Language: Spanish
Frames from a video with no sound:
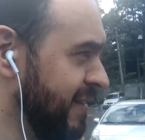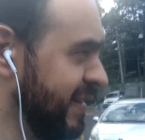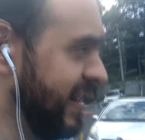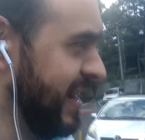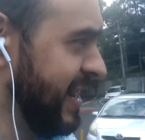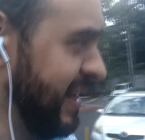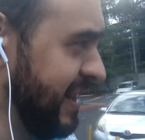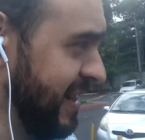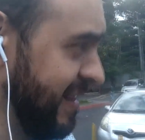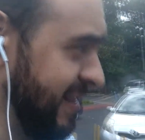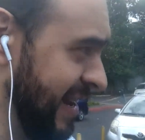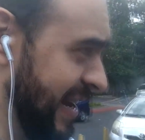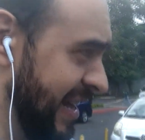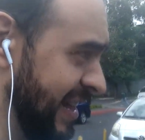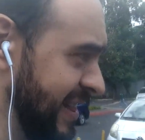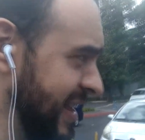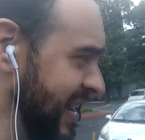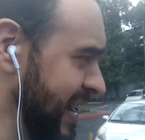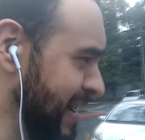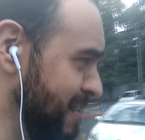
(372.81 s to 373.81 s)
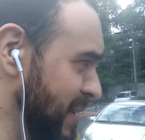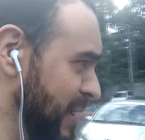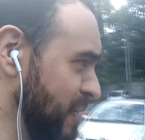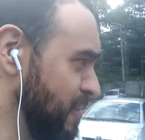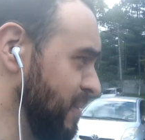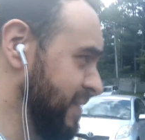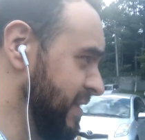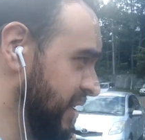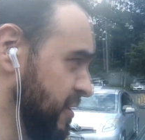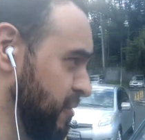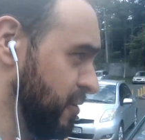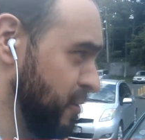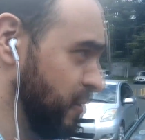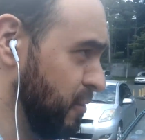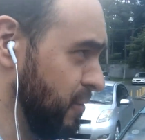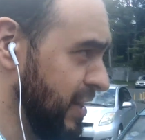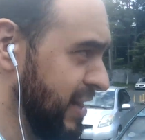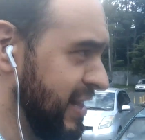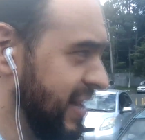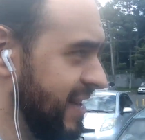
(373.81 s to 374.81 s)
tarjetas de la Datel a
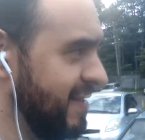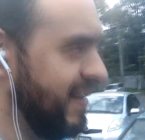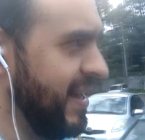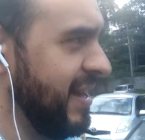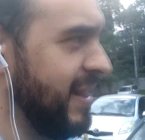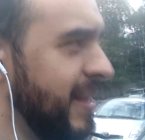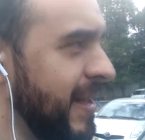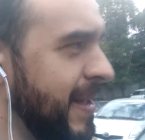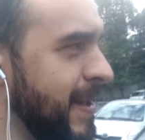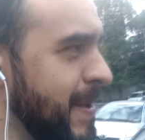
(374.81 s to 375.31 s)
1997.